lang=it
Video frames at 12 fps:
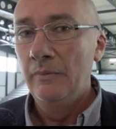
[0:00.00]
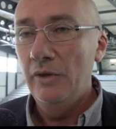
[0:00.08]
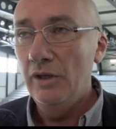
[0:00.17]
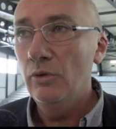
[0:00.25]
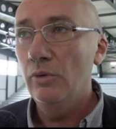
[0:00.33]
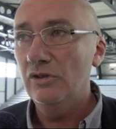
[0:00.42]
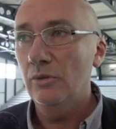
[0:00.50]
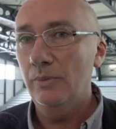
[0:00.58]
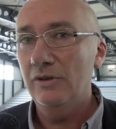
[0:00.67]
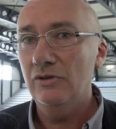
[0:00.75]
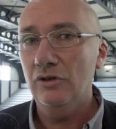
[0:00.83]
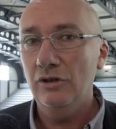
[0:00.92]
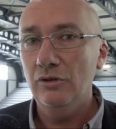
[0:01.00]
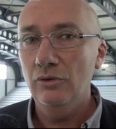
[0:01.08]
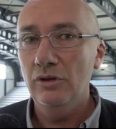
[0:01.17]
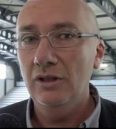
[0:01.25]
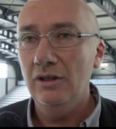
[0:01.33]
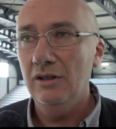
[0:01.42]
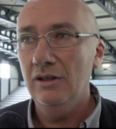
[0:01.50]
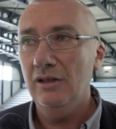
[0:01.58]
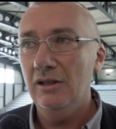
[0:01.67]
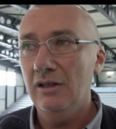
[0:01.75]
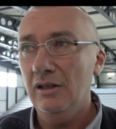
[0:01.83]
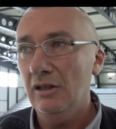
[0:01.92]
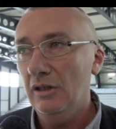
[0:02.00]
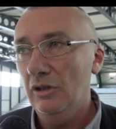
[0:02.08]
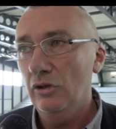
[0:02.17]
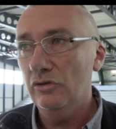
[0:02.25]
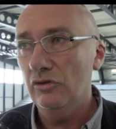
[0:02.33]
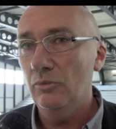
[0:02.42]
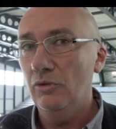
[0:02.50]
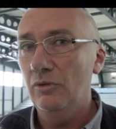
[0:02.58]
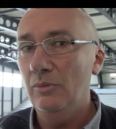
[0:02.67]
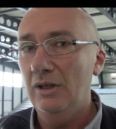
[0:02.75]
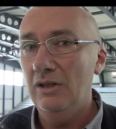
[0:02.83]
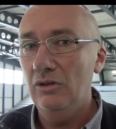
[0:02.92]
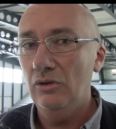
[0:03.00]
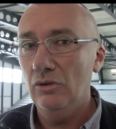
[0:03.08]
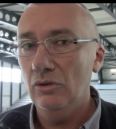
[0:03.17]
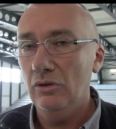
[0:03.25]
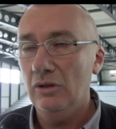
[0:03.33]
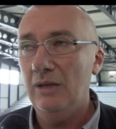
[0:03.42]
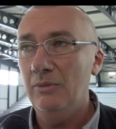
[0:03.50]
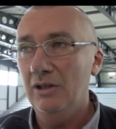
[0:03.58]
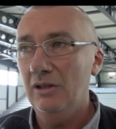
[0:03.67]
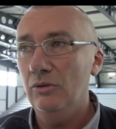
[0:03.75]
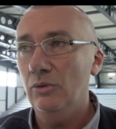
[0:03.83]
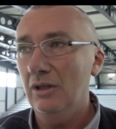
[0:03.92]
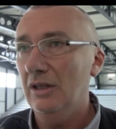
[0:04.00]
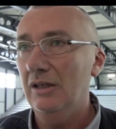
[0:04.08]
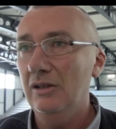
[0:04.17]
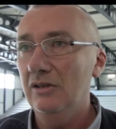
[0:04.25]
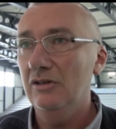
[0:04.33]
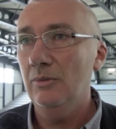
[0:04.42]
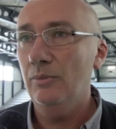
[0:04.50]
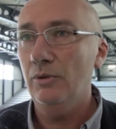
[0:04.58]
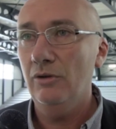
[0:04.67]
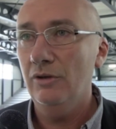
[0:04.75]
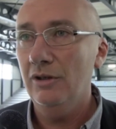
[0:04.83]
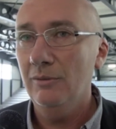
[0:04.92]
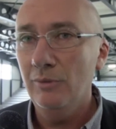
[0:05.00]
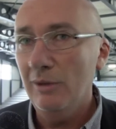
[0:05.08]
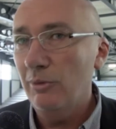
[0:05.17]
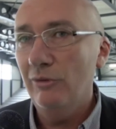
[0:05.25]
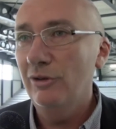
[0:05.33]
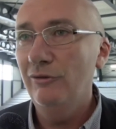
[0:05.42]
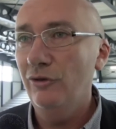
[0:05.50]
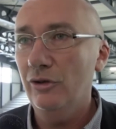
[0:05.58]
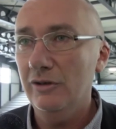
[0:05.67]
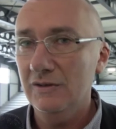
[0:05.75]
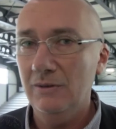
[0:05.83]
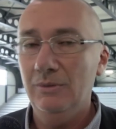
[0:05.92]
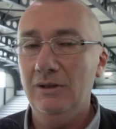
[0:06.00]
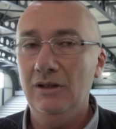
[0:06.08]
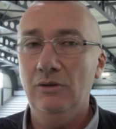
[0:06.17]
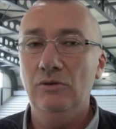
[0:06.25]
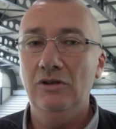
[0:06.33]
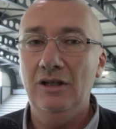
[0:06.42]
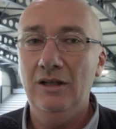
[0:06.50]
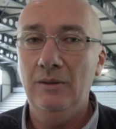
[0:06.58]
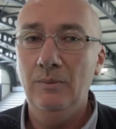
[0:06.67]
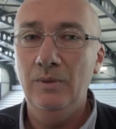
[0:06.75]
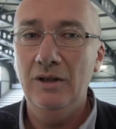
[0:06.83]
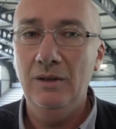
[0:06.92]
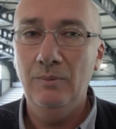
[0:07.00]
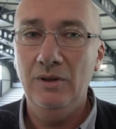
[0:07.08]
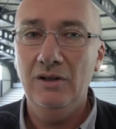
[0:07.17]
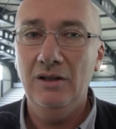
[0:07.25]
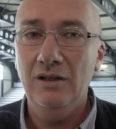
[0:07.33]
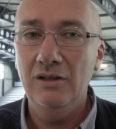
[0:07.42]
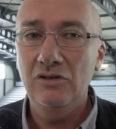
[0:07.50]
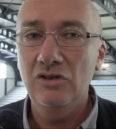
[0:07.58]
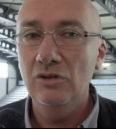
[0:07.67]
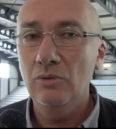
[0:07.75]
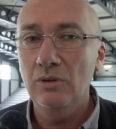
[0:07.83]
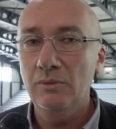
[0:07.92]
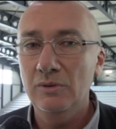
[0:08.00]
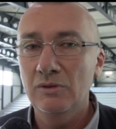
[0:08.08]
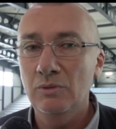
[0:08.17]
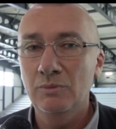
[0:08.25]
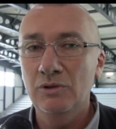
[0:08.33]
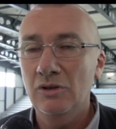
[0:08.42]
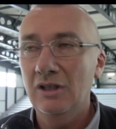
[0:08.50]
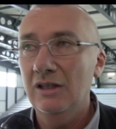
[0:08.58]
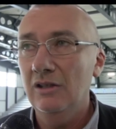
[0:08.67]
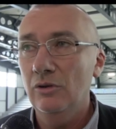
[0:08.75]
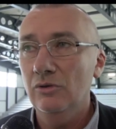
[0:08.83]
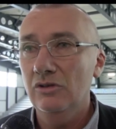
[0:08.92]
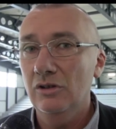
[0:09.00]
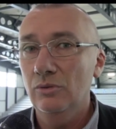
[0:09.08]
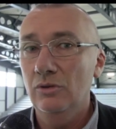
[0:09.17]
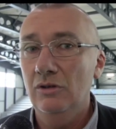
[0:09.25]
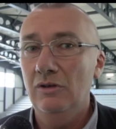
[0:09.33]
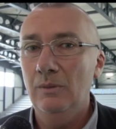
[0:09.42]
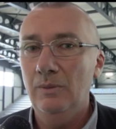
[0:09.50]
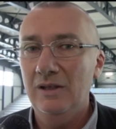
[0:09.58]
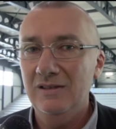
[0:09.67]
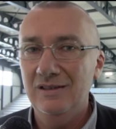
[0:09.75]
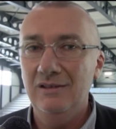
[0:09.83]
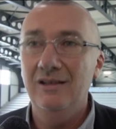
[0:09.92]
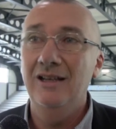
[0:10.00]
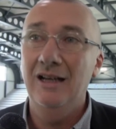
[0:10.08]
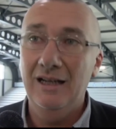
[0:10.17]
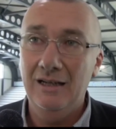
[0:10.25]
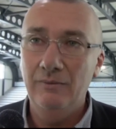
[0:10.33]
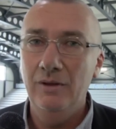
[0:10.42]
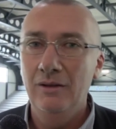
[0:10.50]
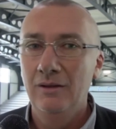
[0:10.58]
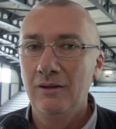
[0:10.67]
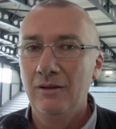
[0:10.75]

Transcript: In questo penso che, noi, che, che il nostro movimento abbia dato una grandissima prova, una prova di forza, perché riuscire a riempire per cinque giornate consecutive dei palazzetti grandi